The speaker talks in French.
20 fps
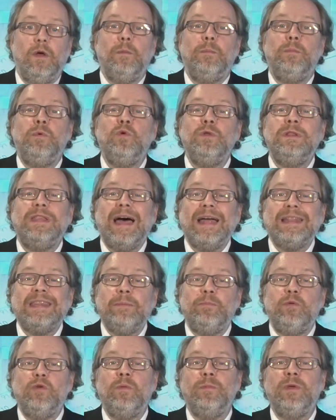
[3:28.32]
plus d'un
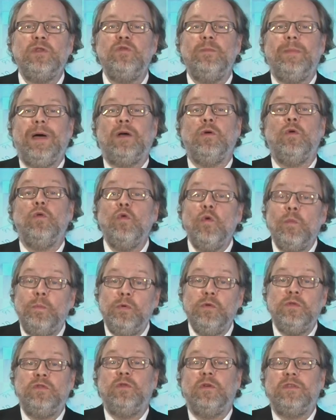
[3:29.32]
diplômé du bac ou
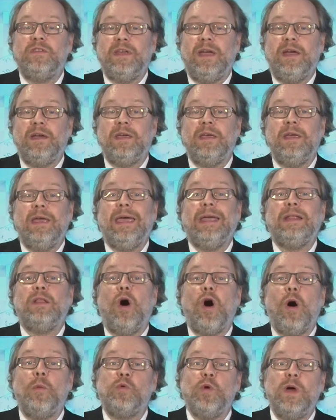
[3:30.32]
plus sur cinq est
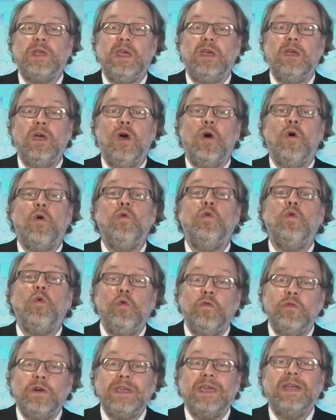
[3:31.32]
employé ou
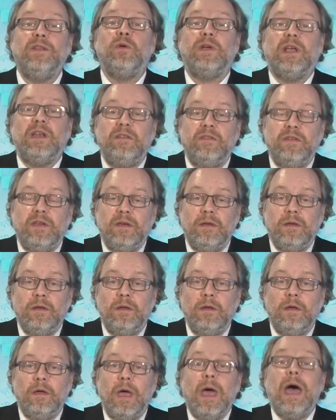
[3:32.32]
ouvrier non qualifié.
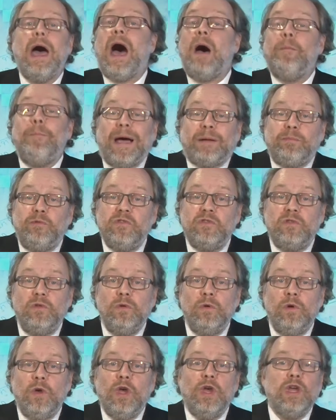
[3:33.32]
Un bac plus
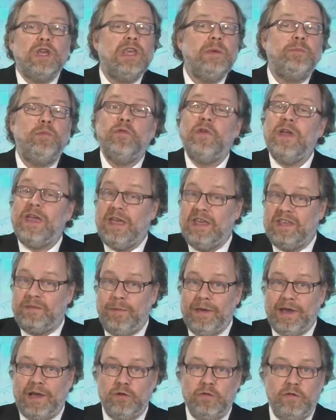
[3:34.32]
2 qui pouvait
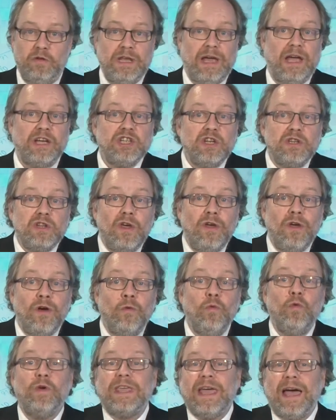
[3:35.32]
espérer devenir ingénieur
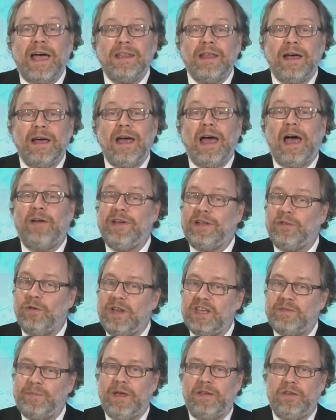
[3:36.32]
ou cadre avec de
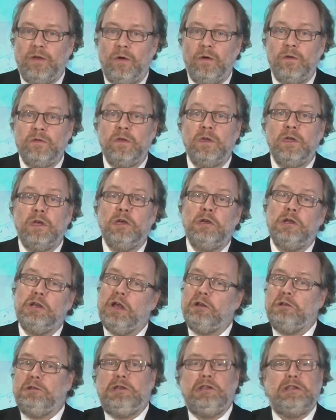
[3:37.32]
l'expérience il y a
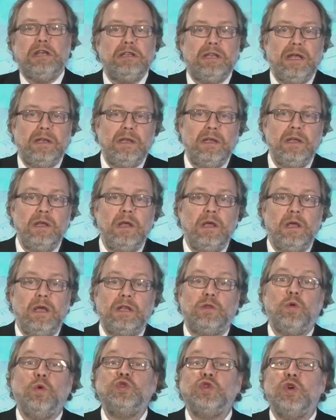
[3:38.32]
une dizaine d'années
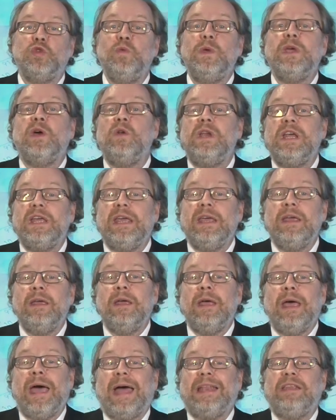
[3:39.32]
est aujourd'hui relégué
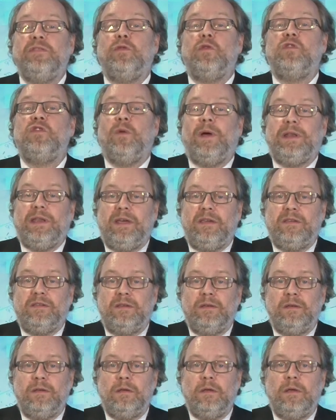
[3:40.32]
à des fonctions annexes.
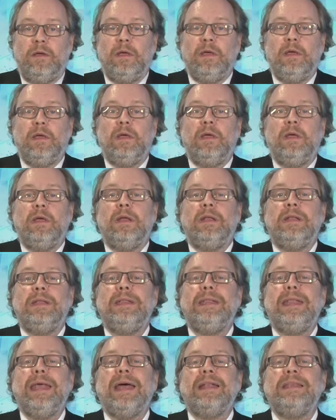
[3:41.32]

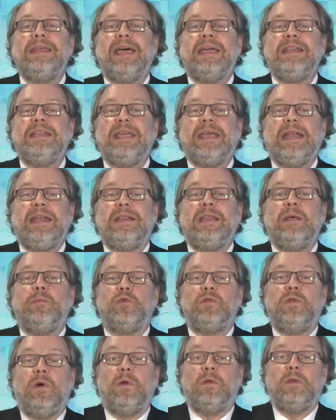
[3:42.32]
Dernière inégalité
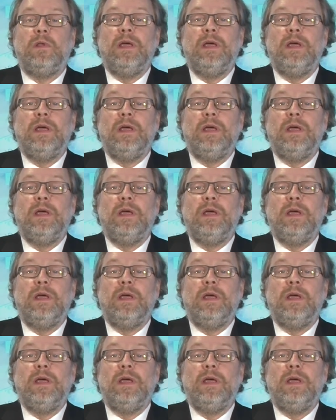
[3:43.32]
montante,